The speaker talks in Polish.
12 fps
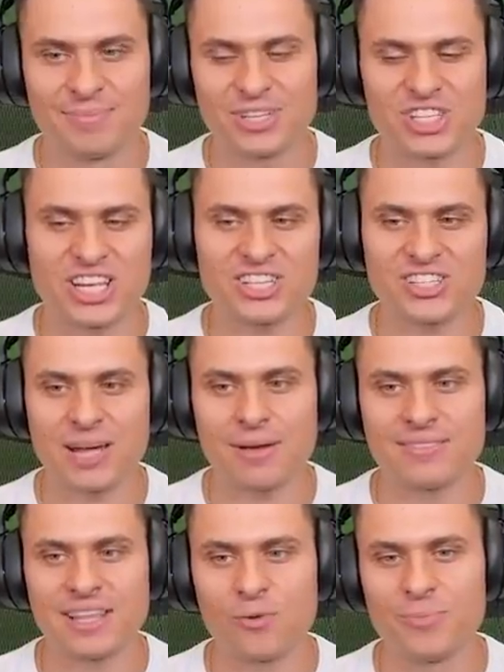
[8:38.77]
Myślisz? Ja
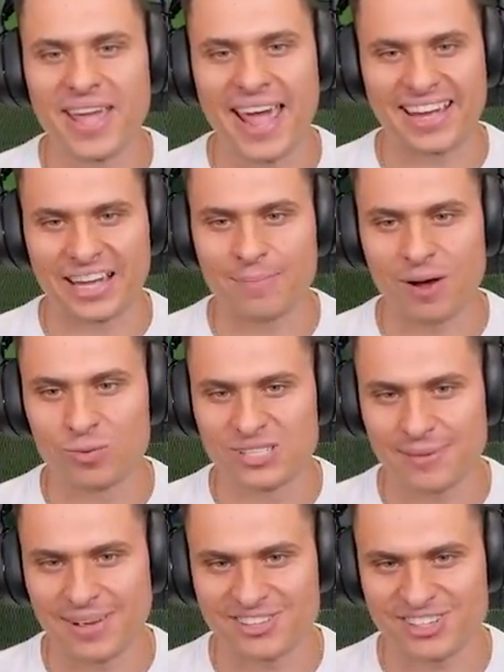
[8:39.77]
bym dał mniej, chyba
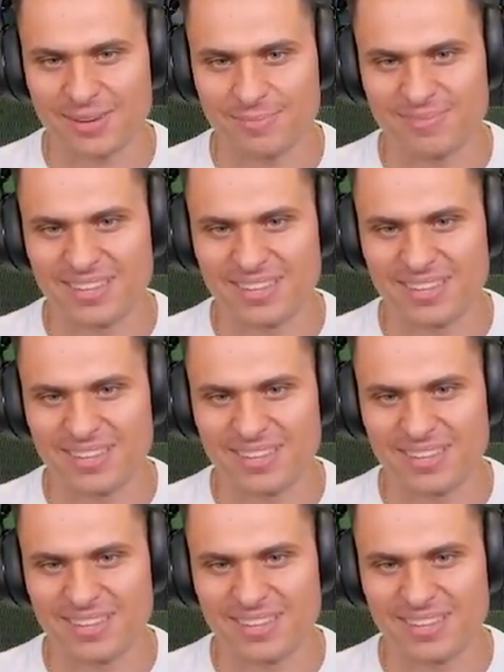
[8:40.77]
ósemeczkę bym